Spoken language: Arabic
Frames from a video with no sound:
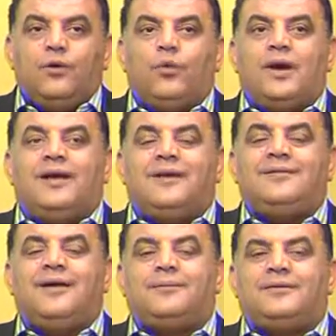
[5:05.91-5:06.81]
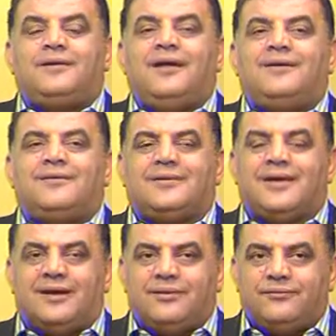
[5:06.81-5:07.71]
واللي عندها بداية
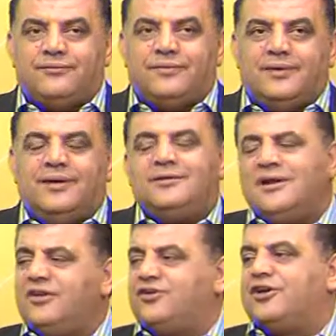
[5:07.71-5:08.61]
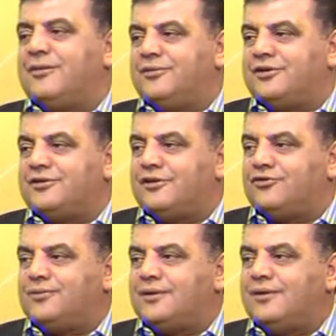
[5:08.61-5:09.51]
كلف تراجع خبير
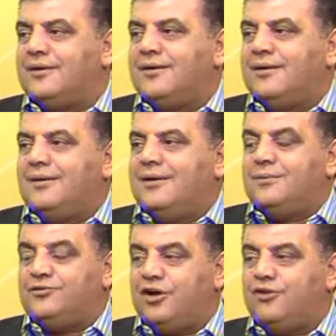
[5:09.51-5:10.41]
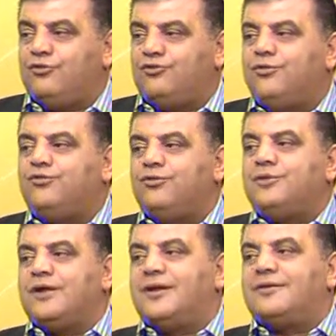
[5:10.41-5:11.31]
التجميل مشان نشوف شو
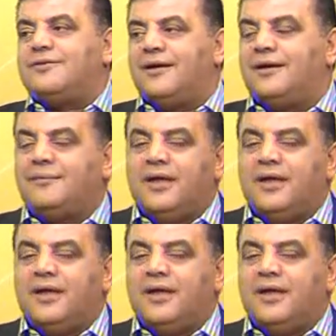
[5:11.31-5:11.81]
بدنا نعطيها